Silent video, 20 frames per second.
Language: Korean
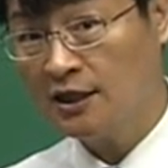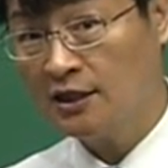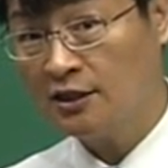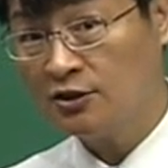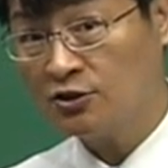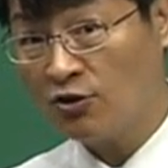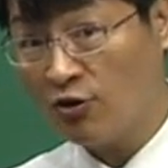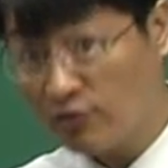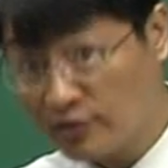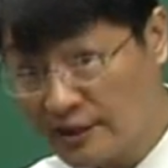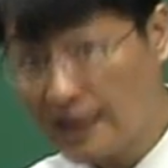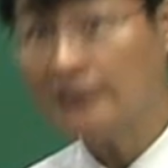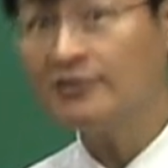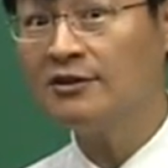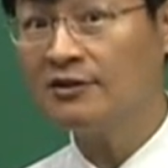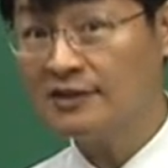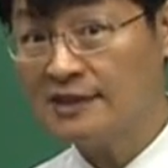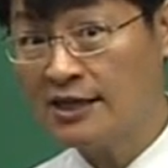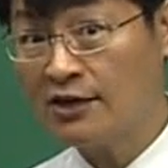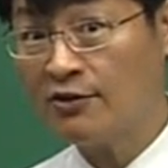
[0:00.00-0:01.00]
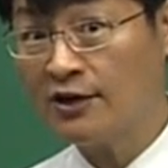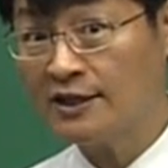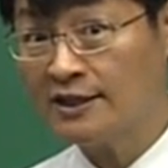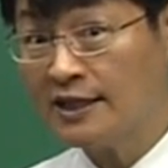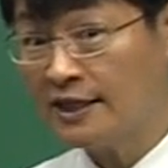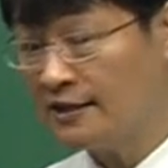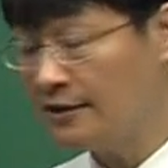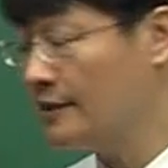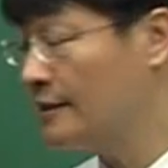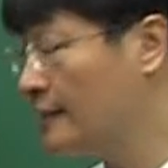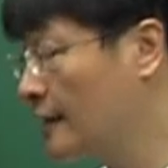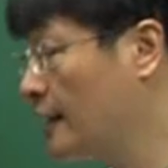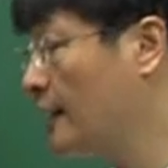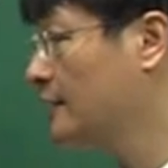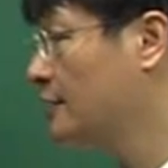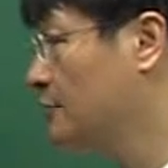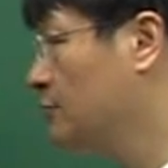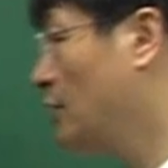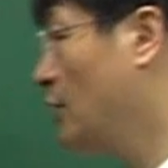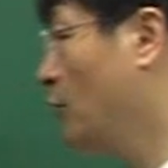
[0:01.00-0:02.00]
정상적인 상황이다 이렇게
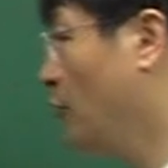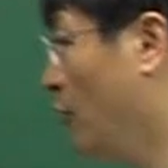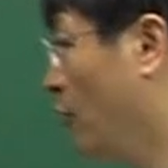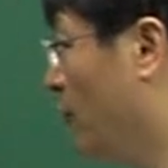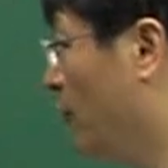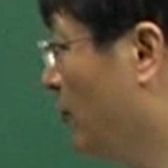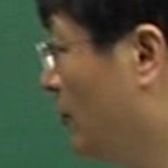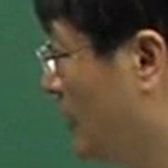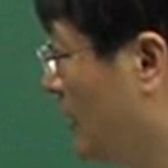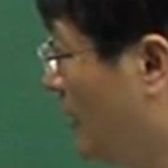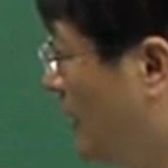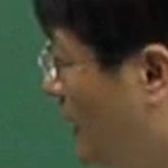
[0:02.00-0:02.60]
생각하시면 되고요.